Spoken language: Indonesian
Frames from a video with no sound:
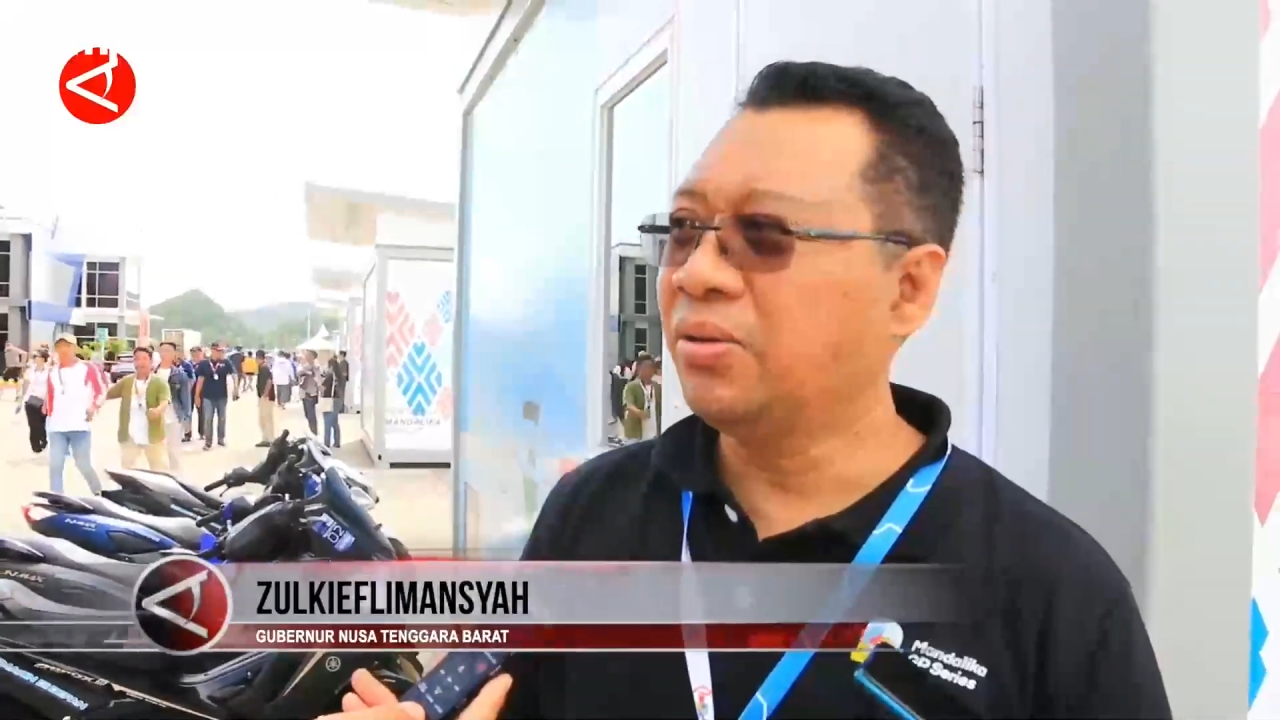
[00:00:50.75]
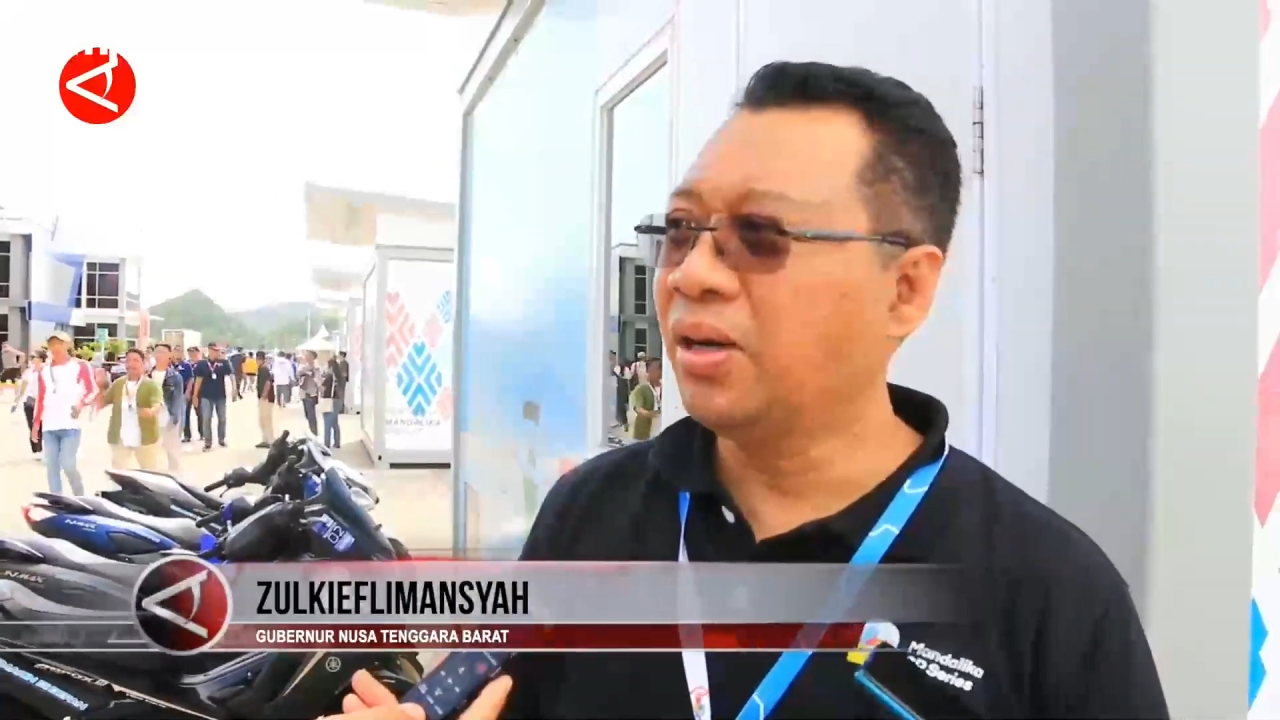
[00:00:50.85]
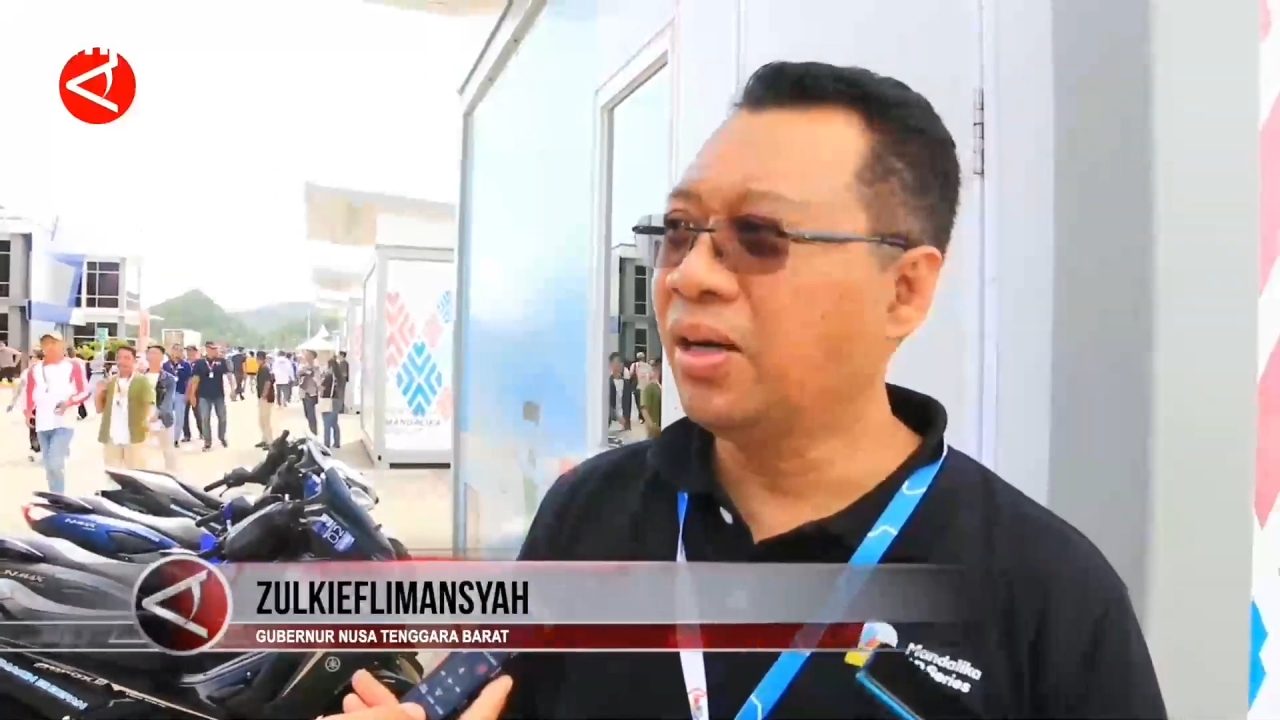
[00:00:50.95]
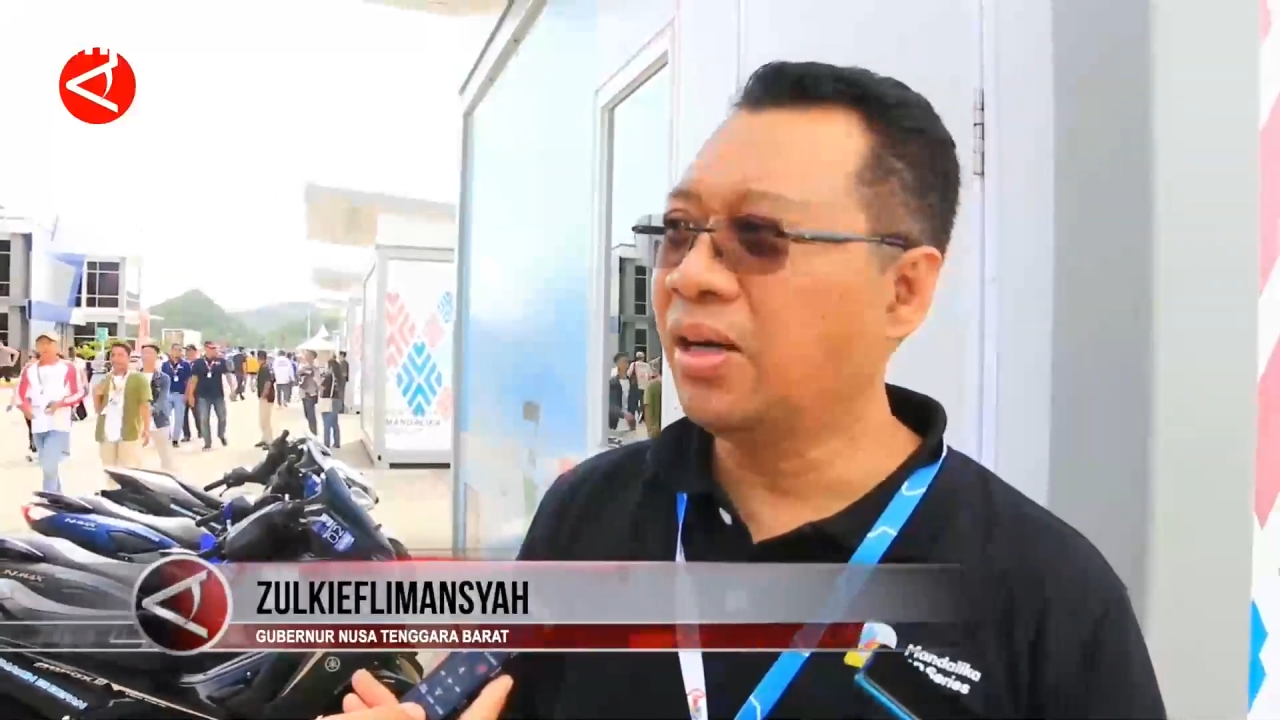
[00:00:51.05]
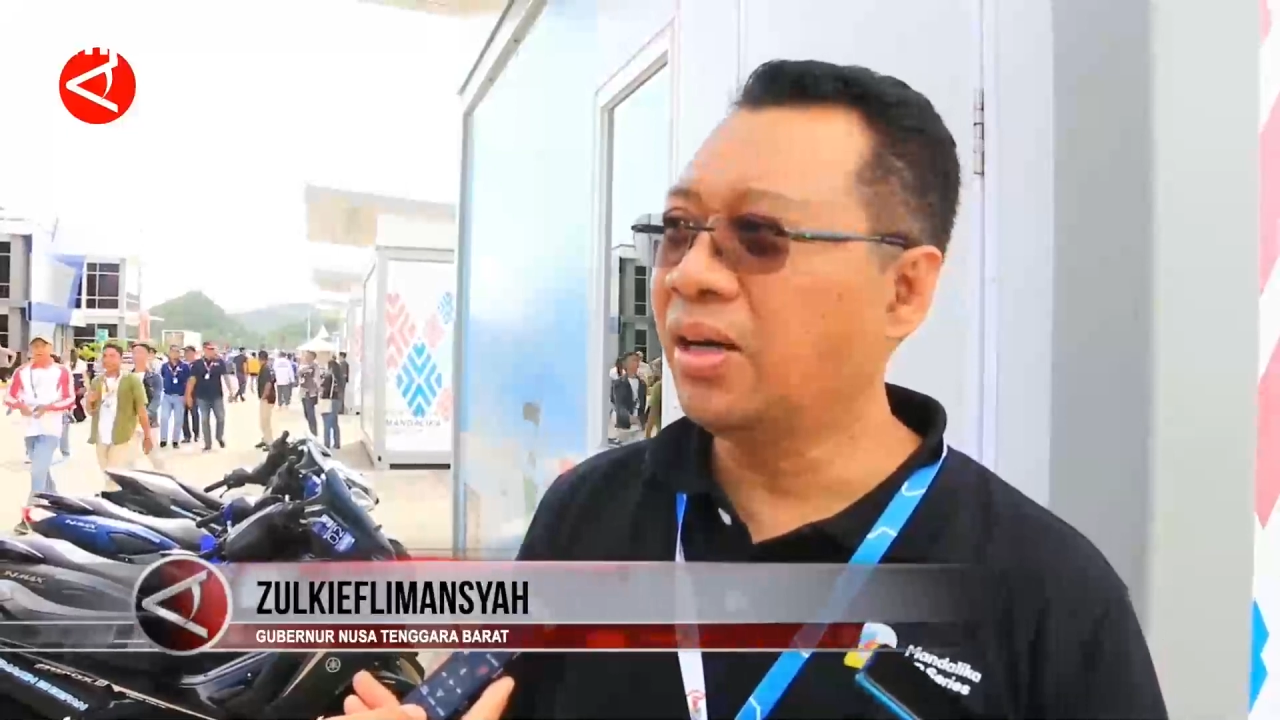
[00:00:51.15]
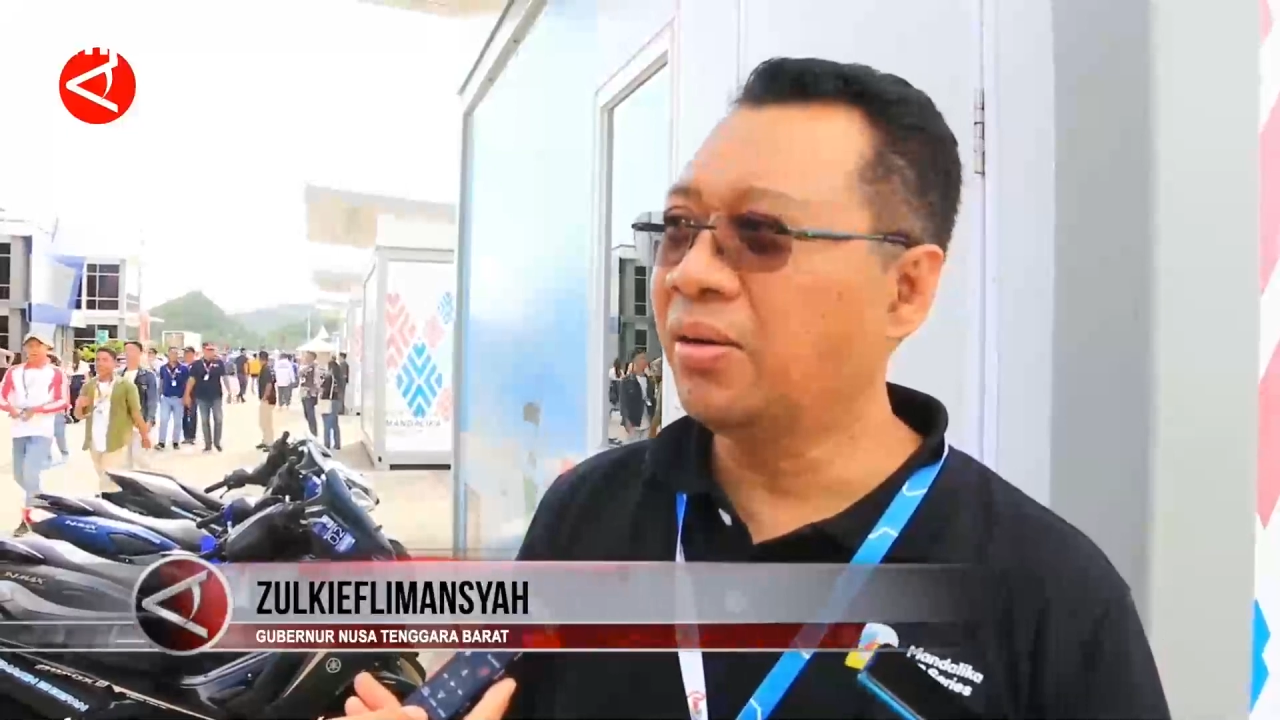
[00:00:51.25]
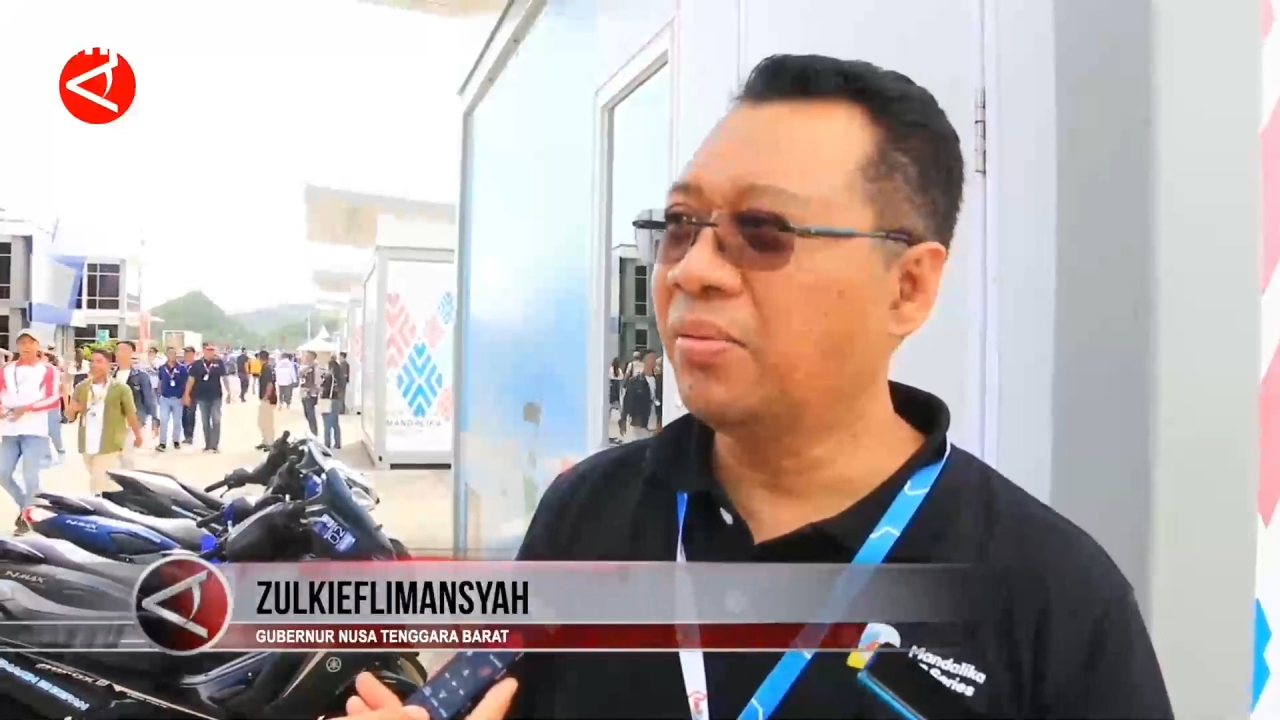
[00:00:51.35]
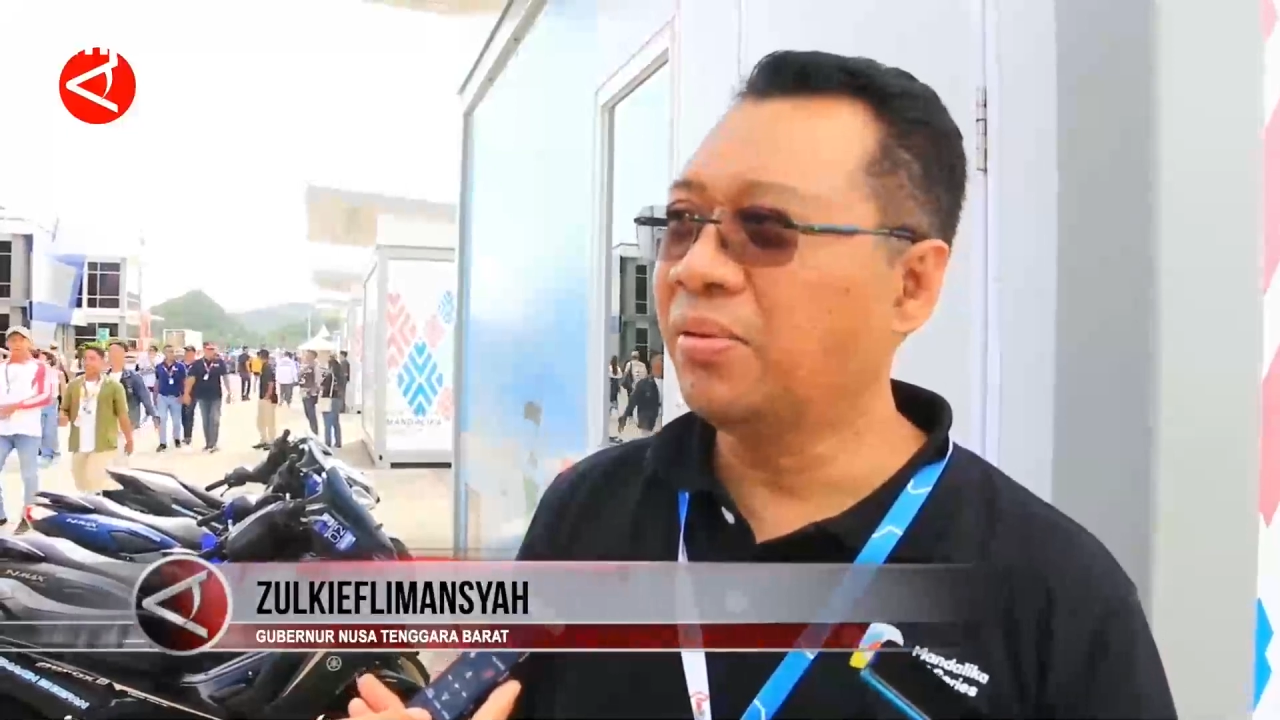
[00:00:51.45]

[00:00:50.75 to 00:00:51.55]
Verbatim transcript: juga